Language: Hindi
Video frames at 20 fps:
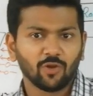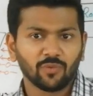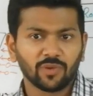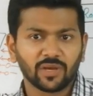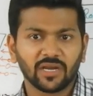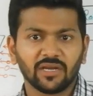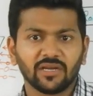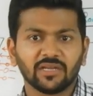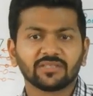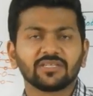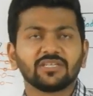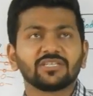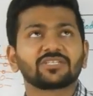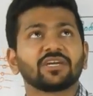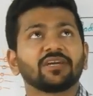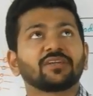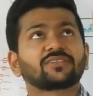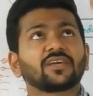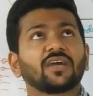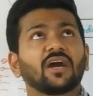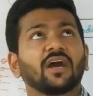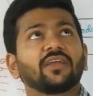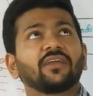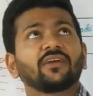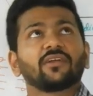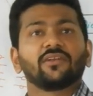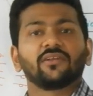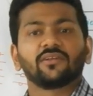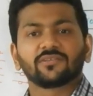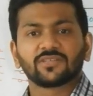लोअर एनर्जी स्टेट से
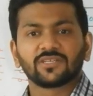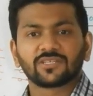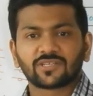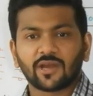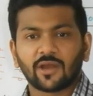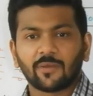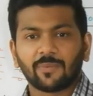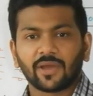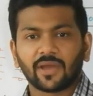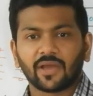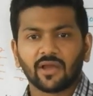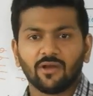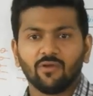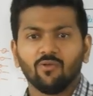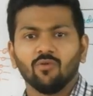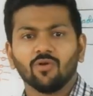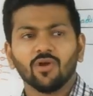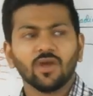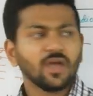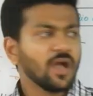हायर एनर्जी स्टेट पे गया हूँ